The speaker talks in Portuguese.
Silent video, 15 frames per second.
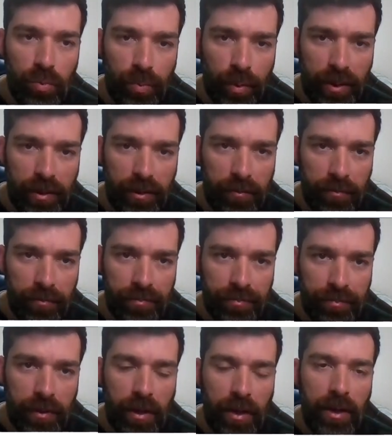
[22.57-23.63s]
aqui,
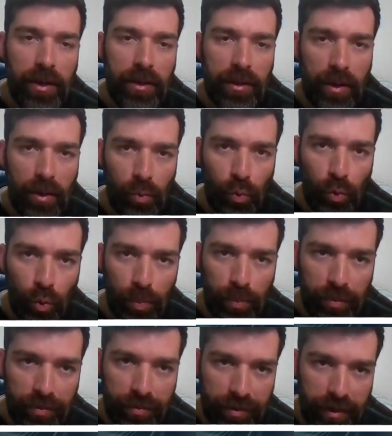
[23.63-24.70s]
que é um
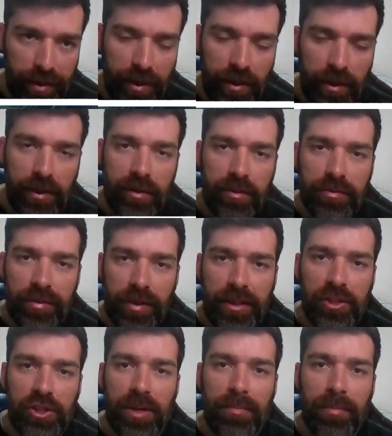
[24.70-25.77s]
grupo free
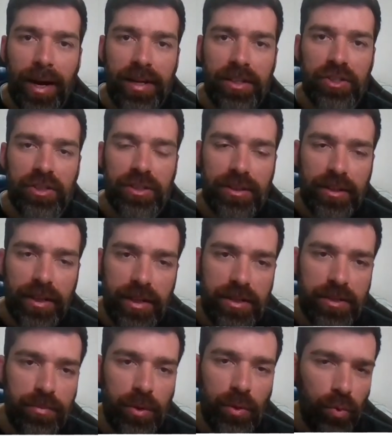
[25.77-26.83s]
frente a mais de
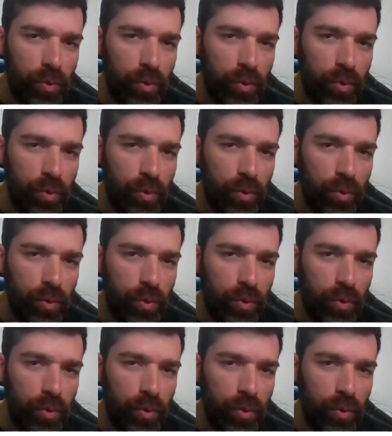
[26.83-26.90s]
3 mil,